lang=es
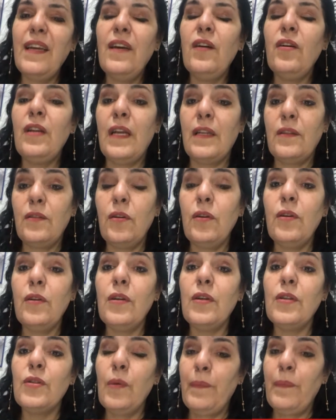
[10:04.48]
hola a
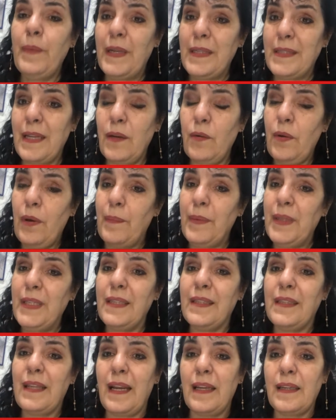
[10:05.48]
todos, un placer
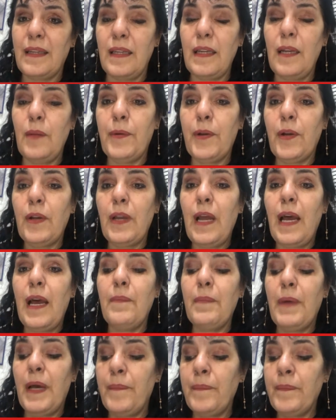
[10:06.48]
nuevamente estar aquí en el
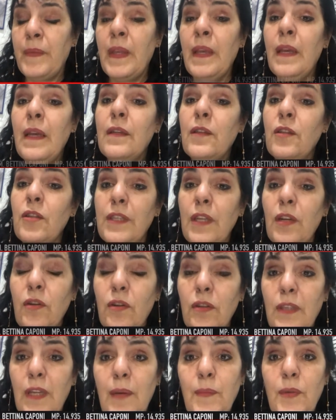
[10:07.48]
programa. Nos
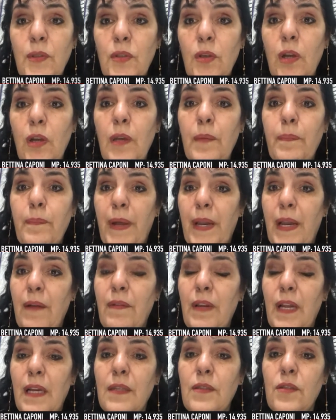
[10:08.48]
encontramos hoy para
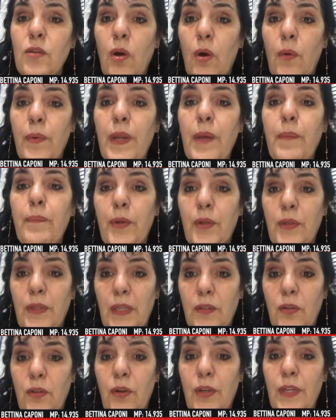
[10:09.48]
hablar sobre
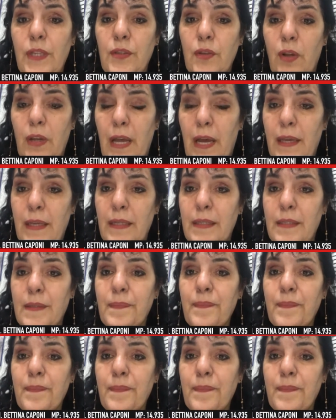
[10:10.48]
protectores solares.